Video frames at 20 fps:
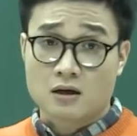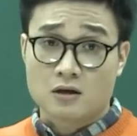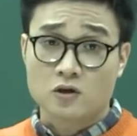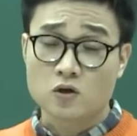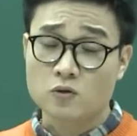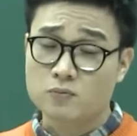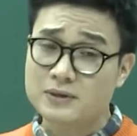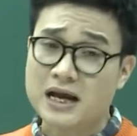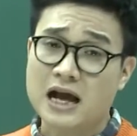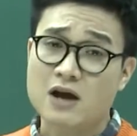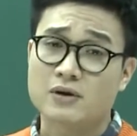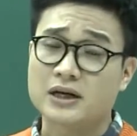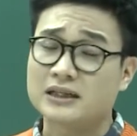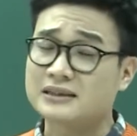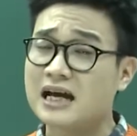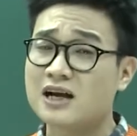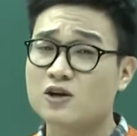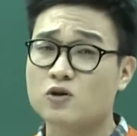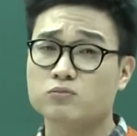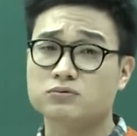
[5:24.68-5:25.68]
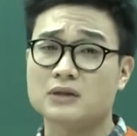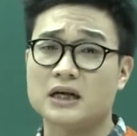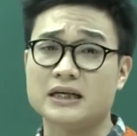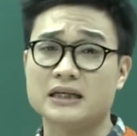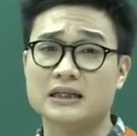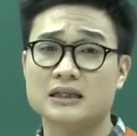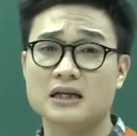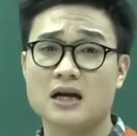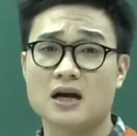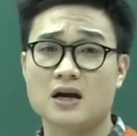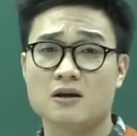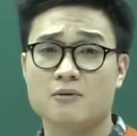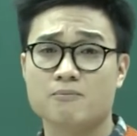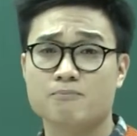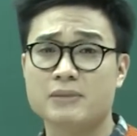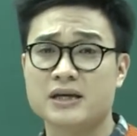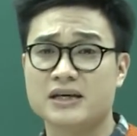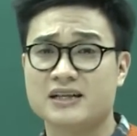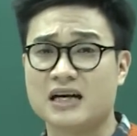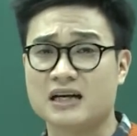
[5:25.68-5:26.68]
Lúc nào người ta cũng thấy
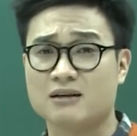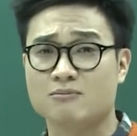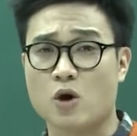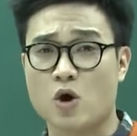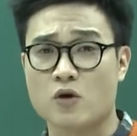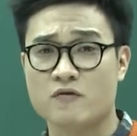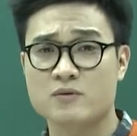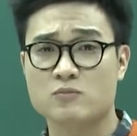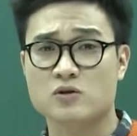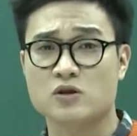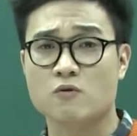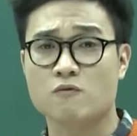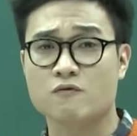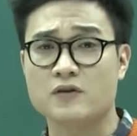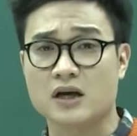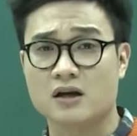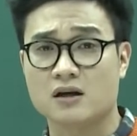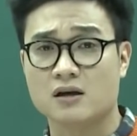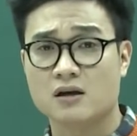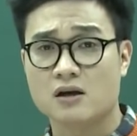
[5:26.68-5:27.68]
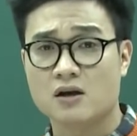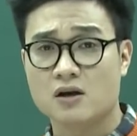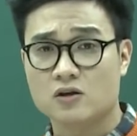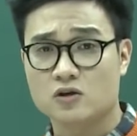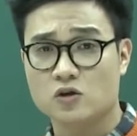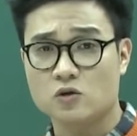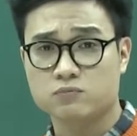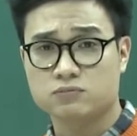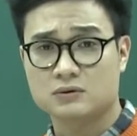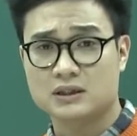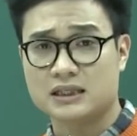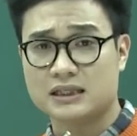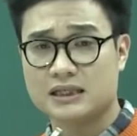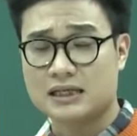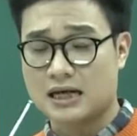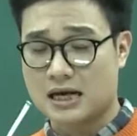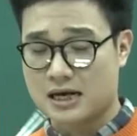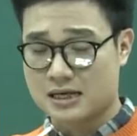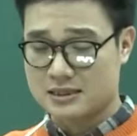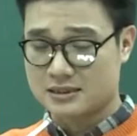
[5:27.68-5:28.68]
Mỹ gắn bó với một công việc. Lúc
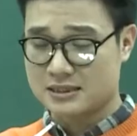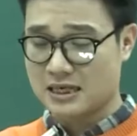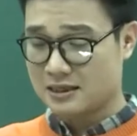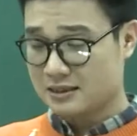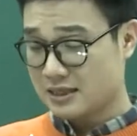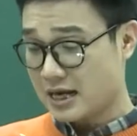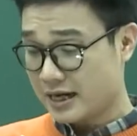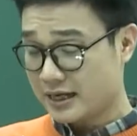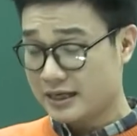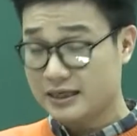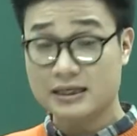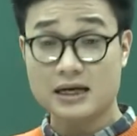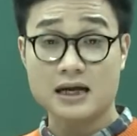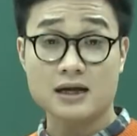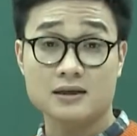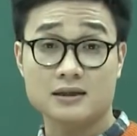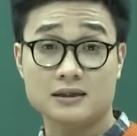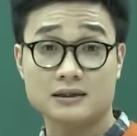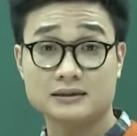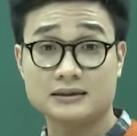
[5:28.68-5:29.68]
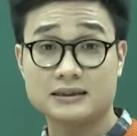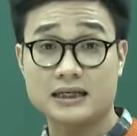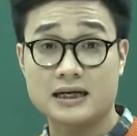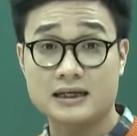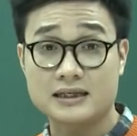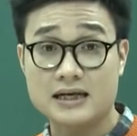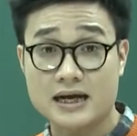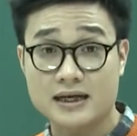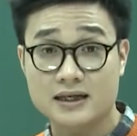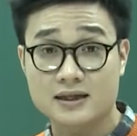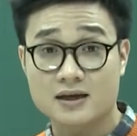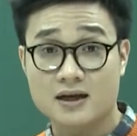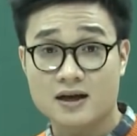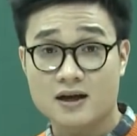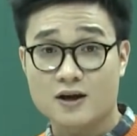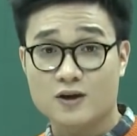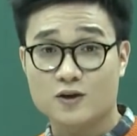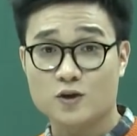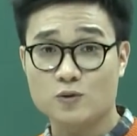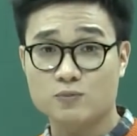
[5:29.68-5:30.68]
thì giặt đay nhá, xe đay,
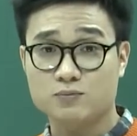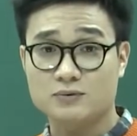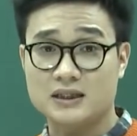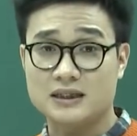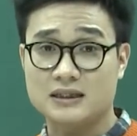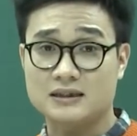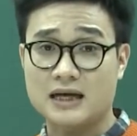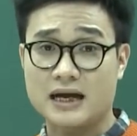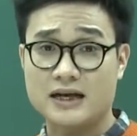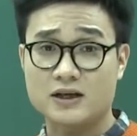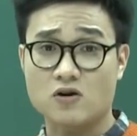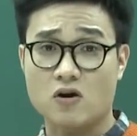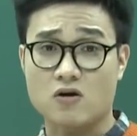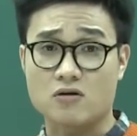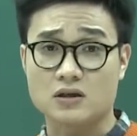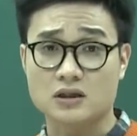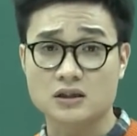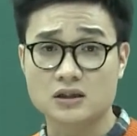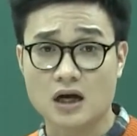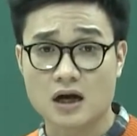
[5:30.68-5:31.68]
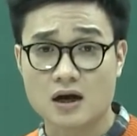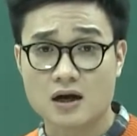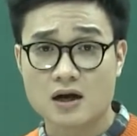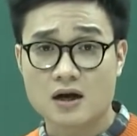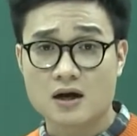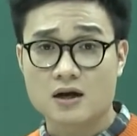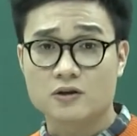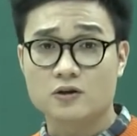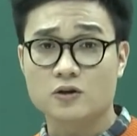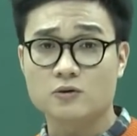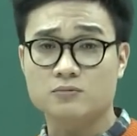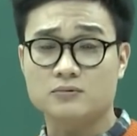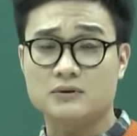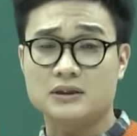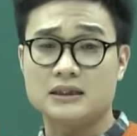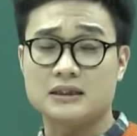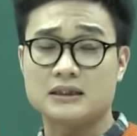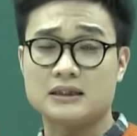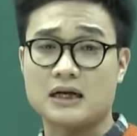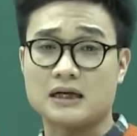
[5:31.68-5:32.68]
lúc thì thái cỏ ngựa, lúc
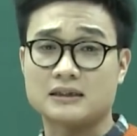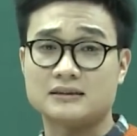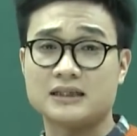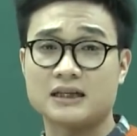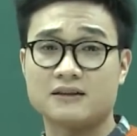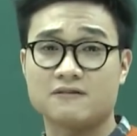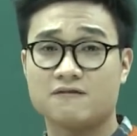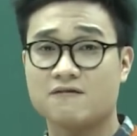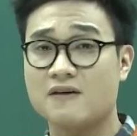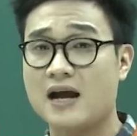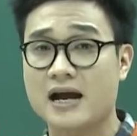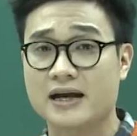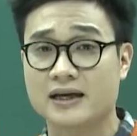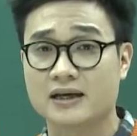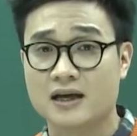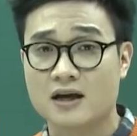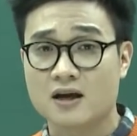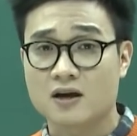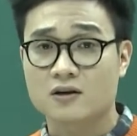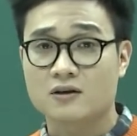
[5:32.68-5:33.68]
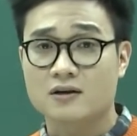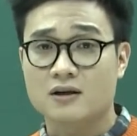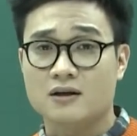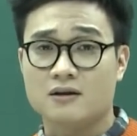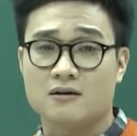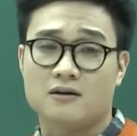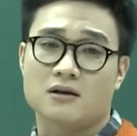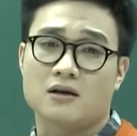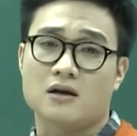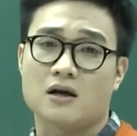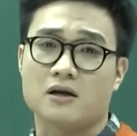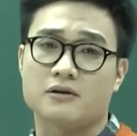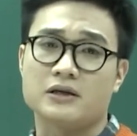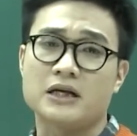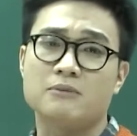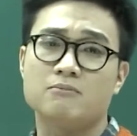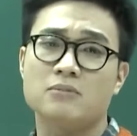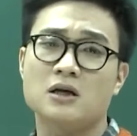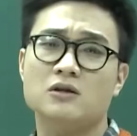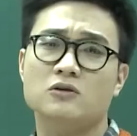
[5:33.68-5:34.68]
thì dệt vải.
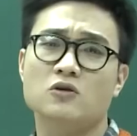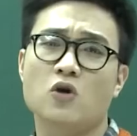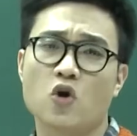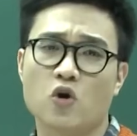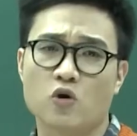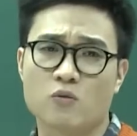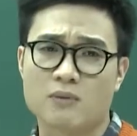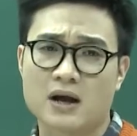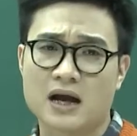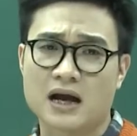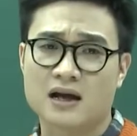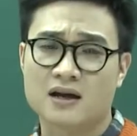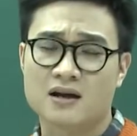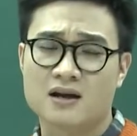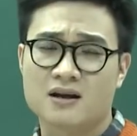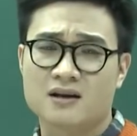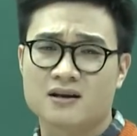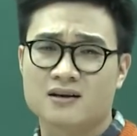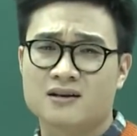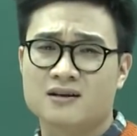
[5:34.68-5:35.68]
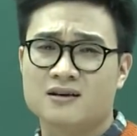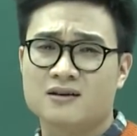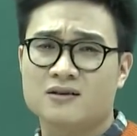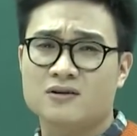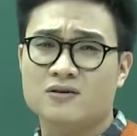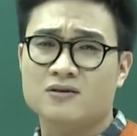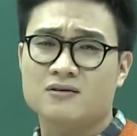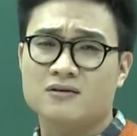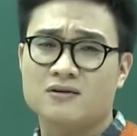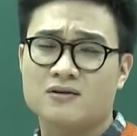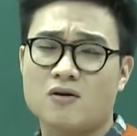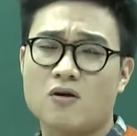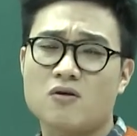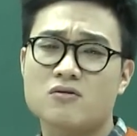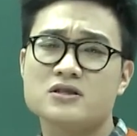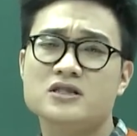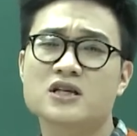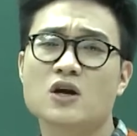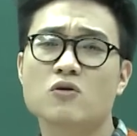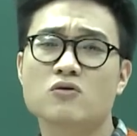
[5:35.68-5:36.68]
Đến mức độ mà
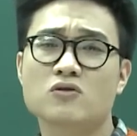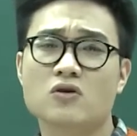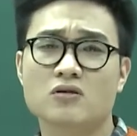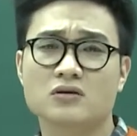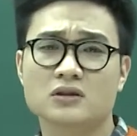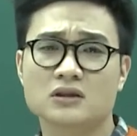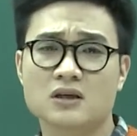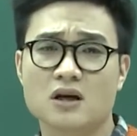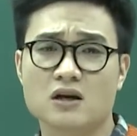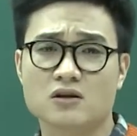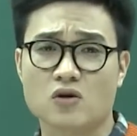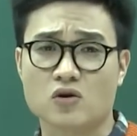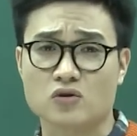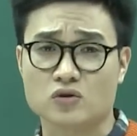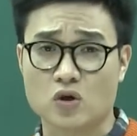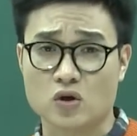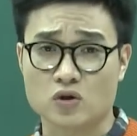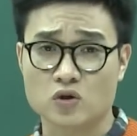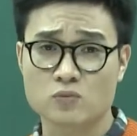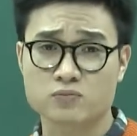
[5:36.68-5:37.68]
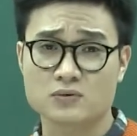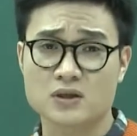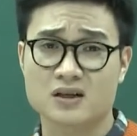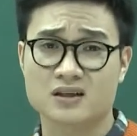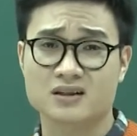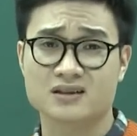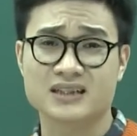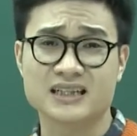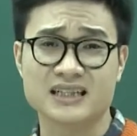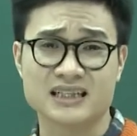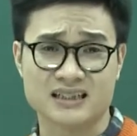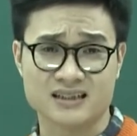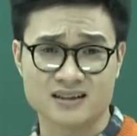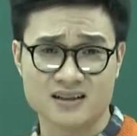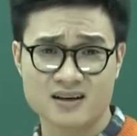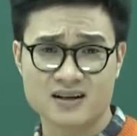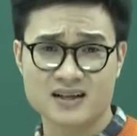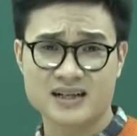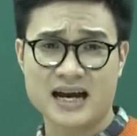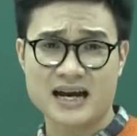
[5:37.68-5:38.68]
con trâu con ngựa còn có lúc được nghỉ
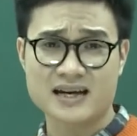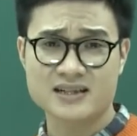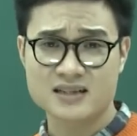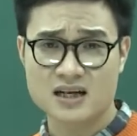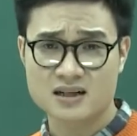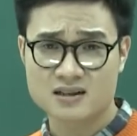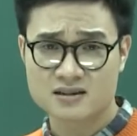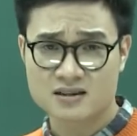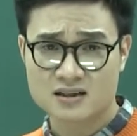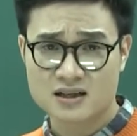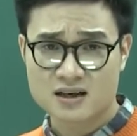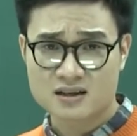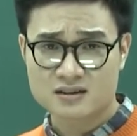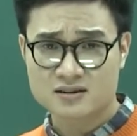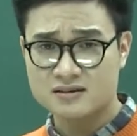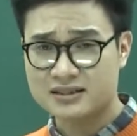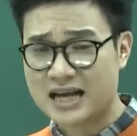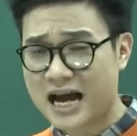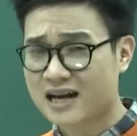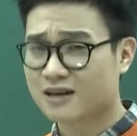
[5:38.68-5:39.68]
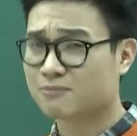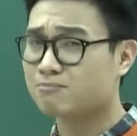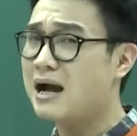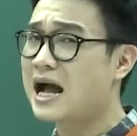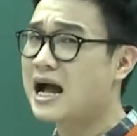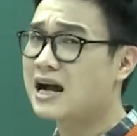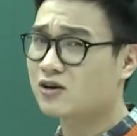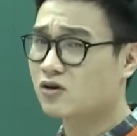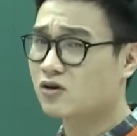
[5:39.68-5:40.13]
ngơi gãi chân, chứ đàn bà